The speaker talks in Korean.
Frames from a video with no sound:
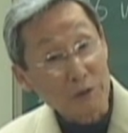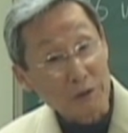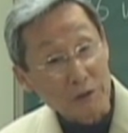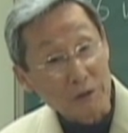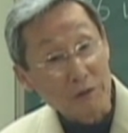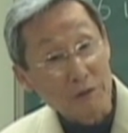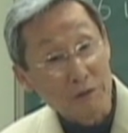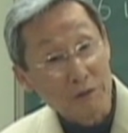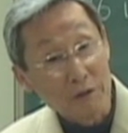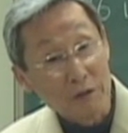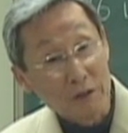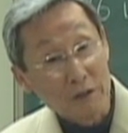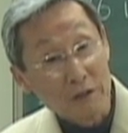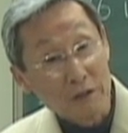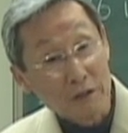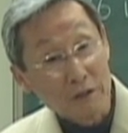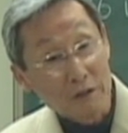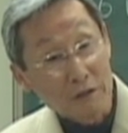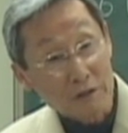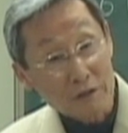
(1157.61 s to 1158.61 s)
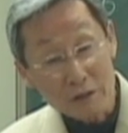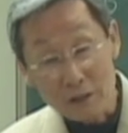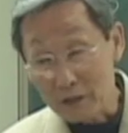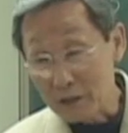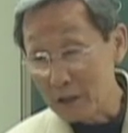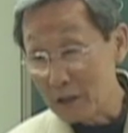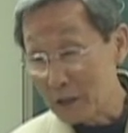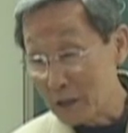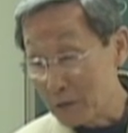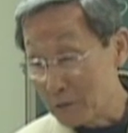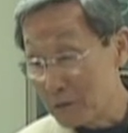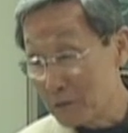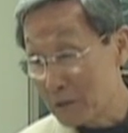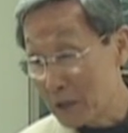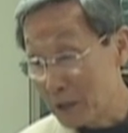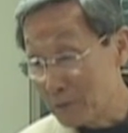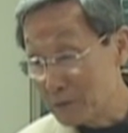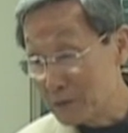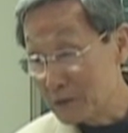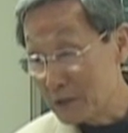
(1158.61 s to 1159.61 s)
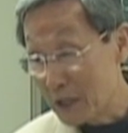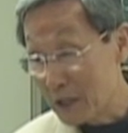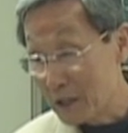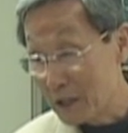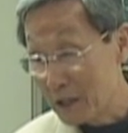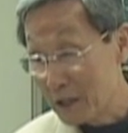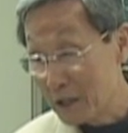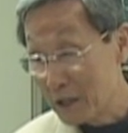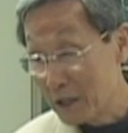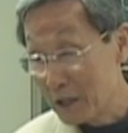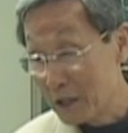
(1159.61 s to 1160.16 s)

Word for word: 뭐예요? 착각하고 갑니다.